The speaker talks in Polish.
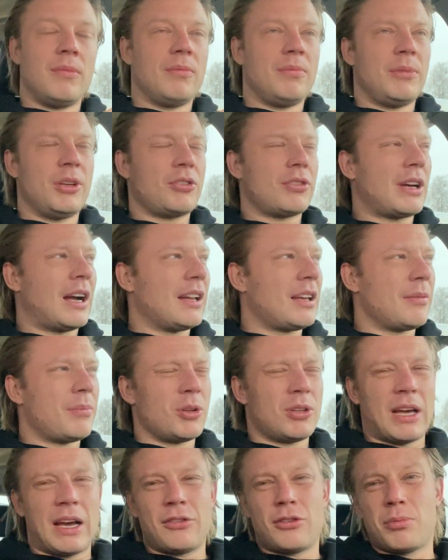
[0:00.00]
Mieszkanie
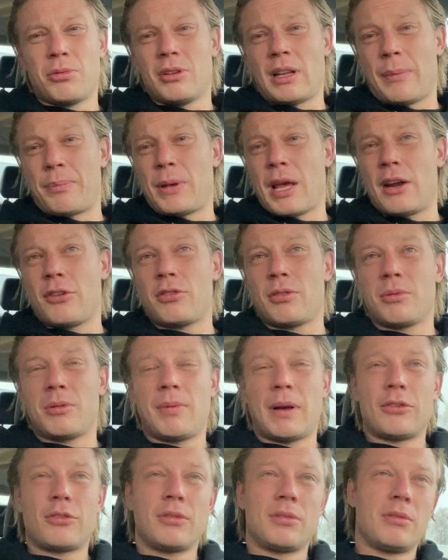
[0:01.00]
bodajże było na pierwszym
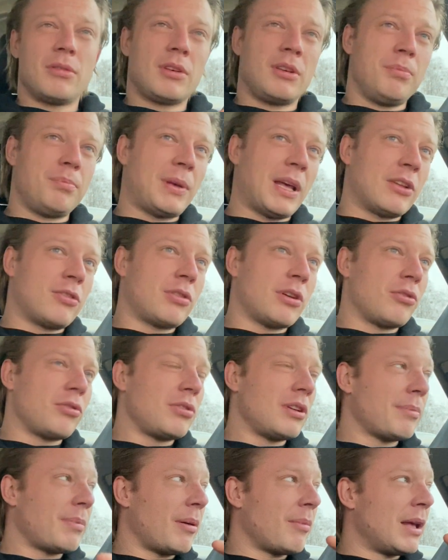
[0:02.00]
chyba, czy drugim piętrze,
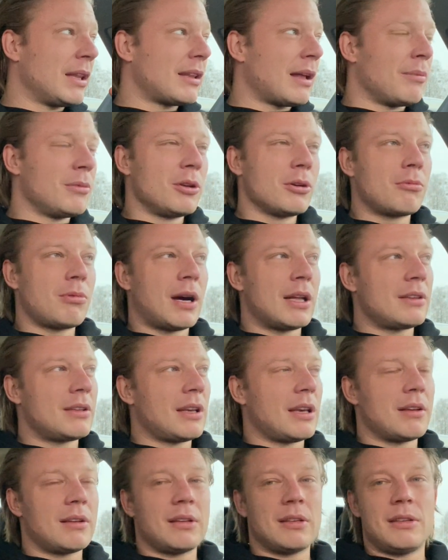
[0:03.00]
już nie pamiętam
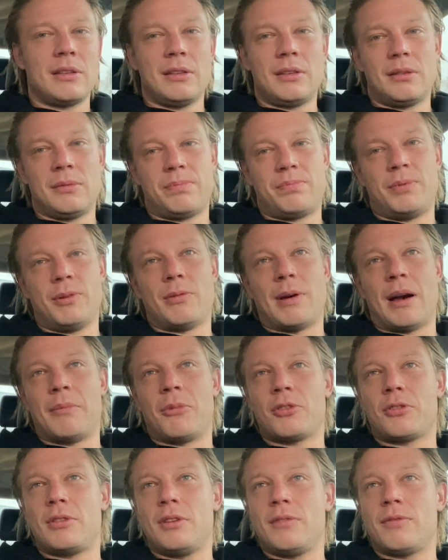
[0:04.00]
dokładnie i była
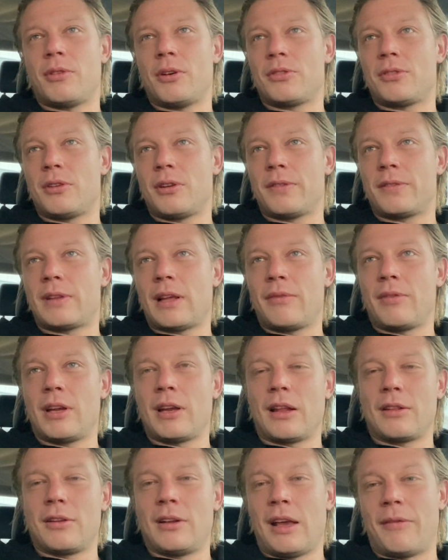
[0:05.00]
możliwość
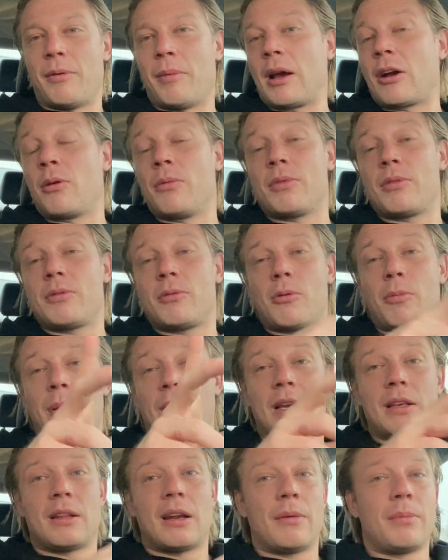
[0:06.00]
rozstawienia, nie wiem jaką
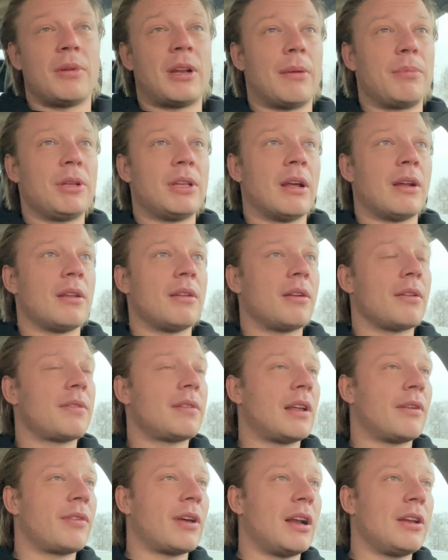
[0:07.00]
chłopaki drabinę
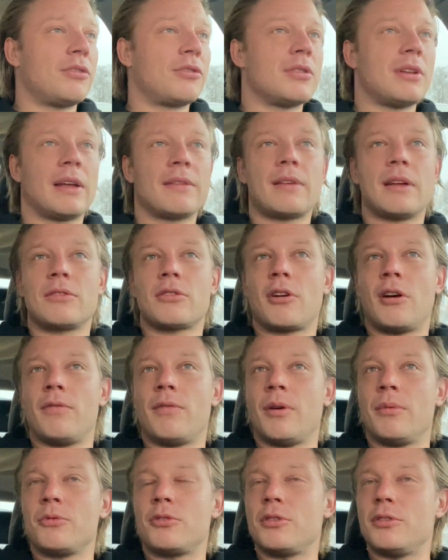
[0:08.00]
rozstawiali, czy
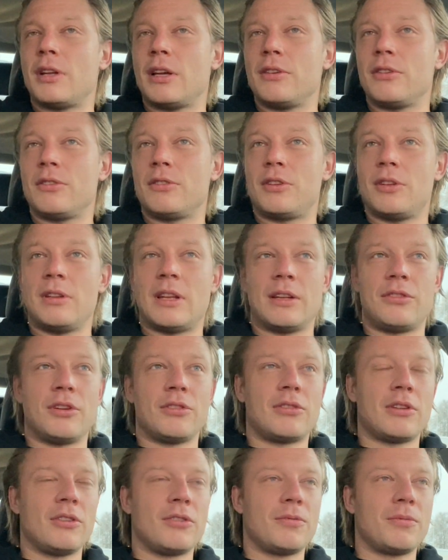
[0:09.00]
nasadkową, czy
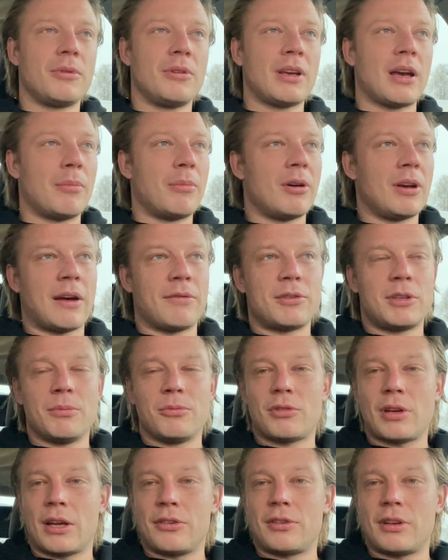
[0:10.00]
D10W, bo ja w
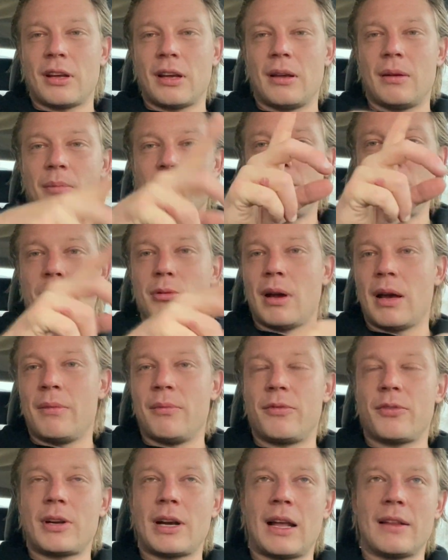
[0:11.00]
tym czasie
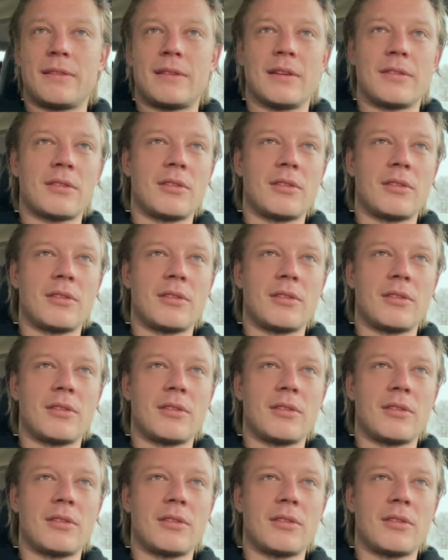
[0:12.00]
byłem w klatce